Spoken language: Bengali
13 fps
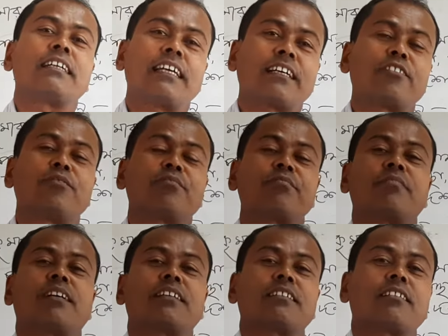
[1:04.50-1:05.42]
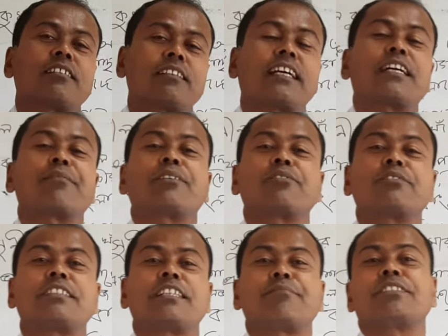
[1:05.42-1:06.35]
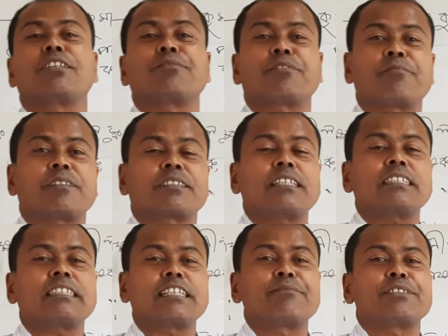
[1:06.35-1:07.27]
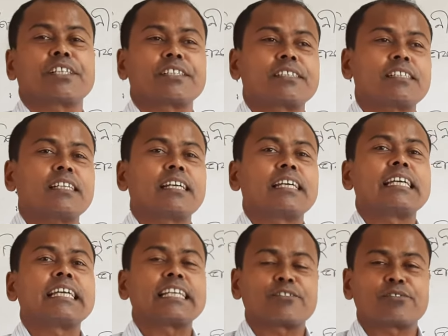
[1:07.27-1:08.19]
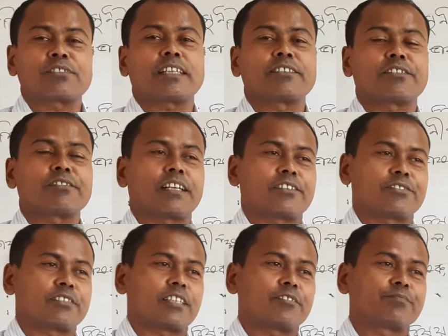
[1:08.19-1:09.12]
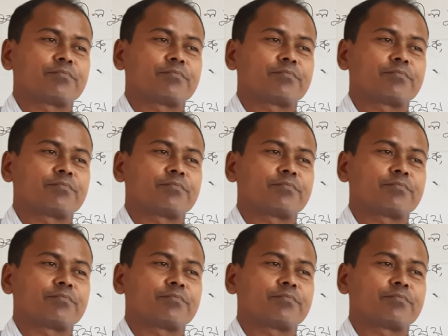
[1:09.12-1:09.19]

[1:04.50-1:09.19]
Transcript: এখন লেখাপড়া করছি এই বিষয় সম্পর্কে সেই বিষয় নিয়ে একটু সাধারণ আলোচনা